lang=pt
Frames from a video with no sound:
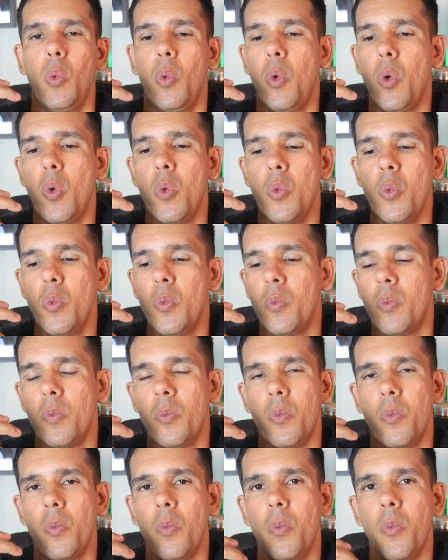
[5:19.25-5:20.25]
com
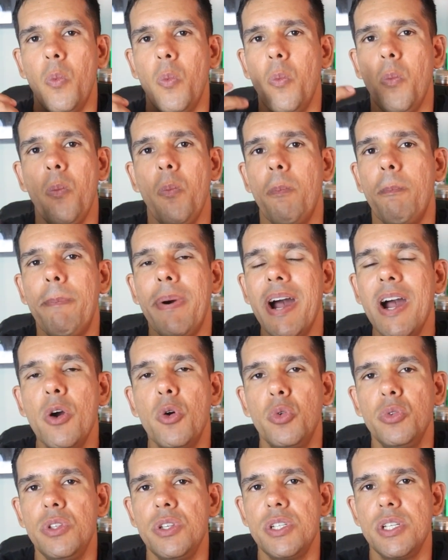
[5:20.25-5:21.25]
um
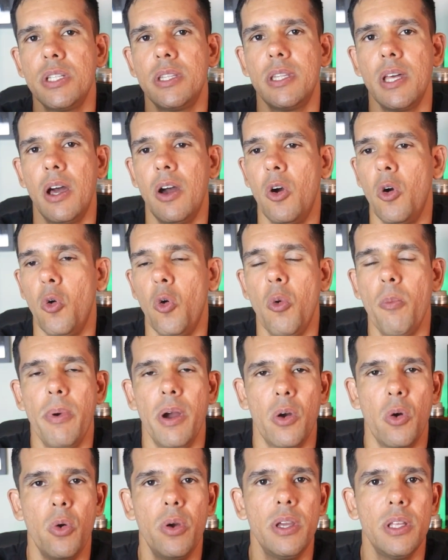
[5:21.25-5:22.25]
banco digital ou
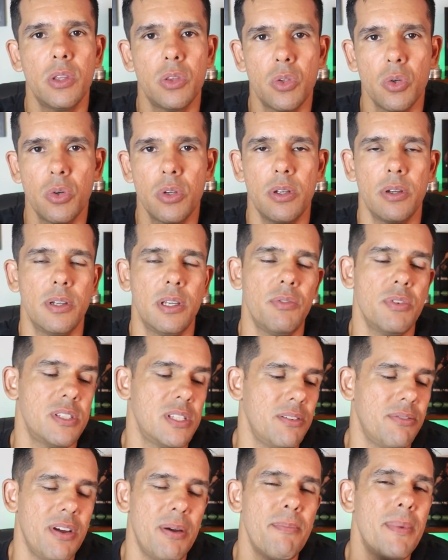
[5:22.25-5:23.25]
uma corretora que
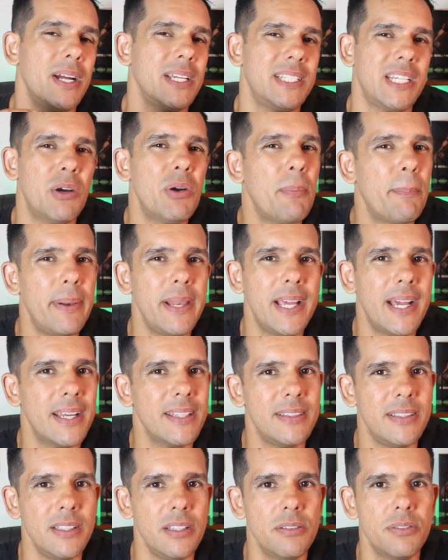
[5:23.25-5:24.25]
você vai baixar um
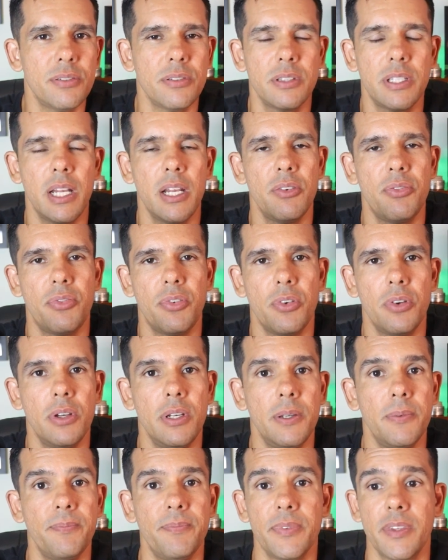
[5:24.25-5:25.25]
aplicativo no
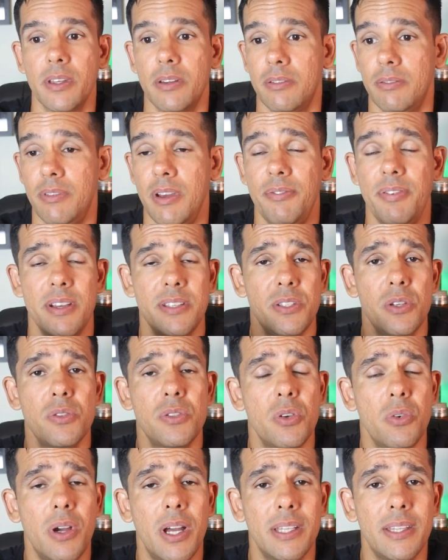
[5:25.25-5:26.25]
telefone, vai fazer o
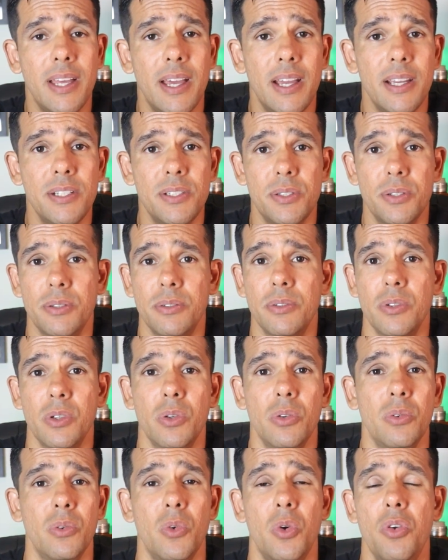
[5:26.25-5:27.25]
seu cadastro
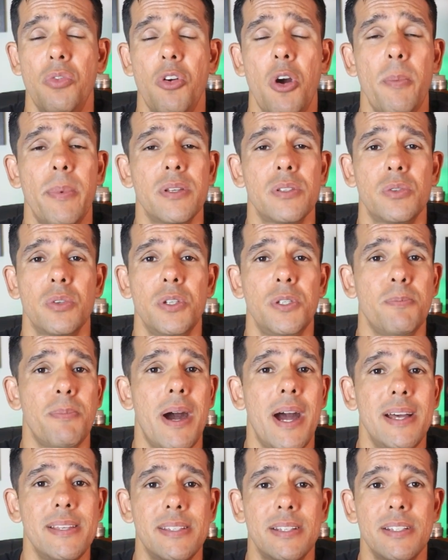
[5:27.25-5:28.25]
com informações
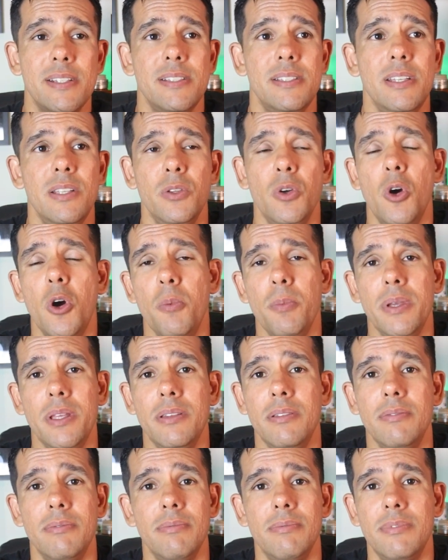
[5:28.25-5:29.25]
básicas de
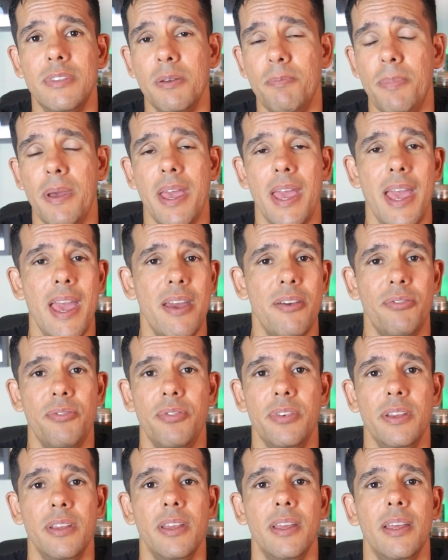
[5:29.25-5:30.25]
nome,
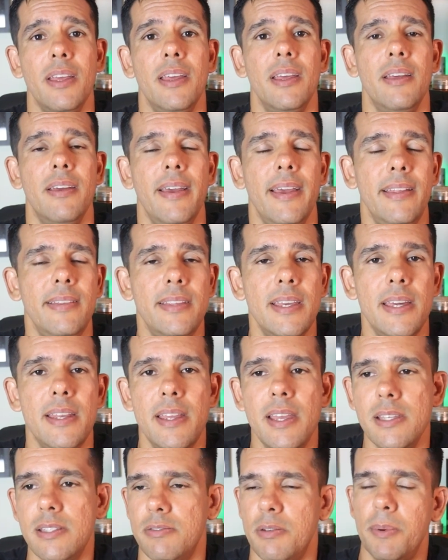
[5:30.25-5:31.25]
CPF, é,
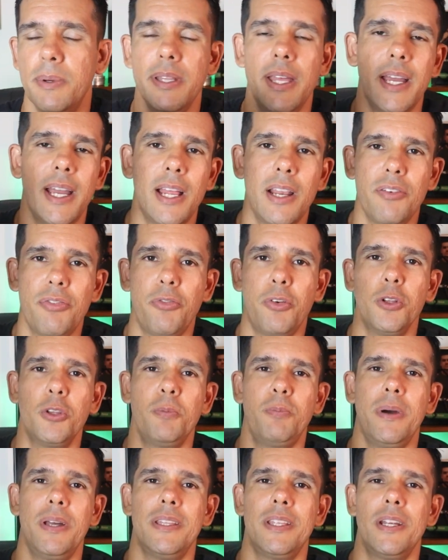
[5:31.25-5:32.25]
endereço, vai mandar aquela
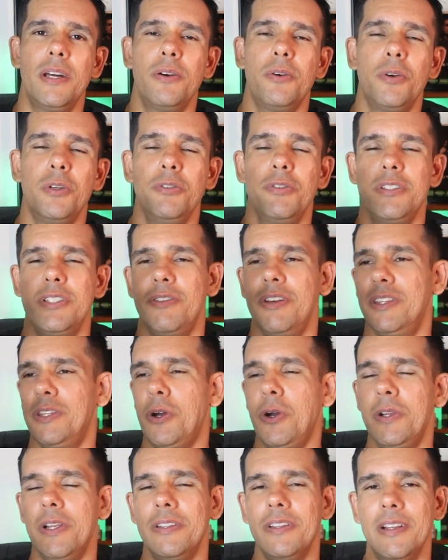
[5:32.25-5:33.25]
foto padrão onde você vai
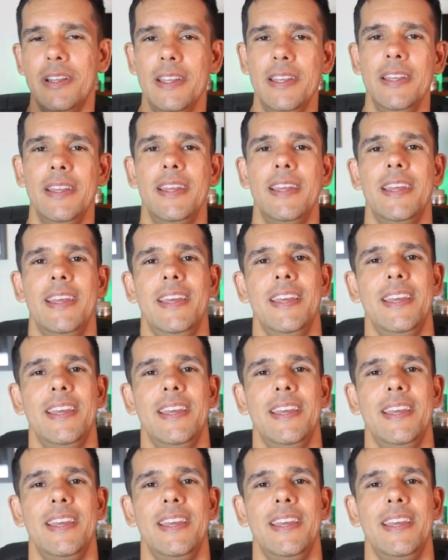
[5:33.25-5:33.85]
estar olhando ali,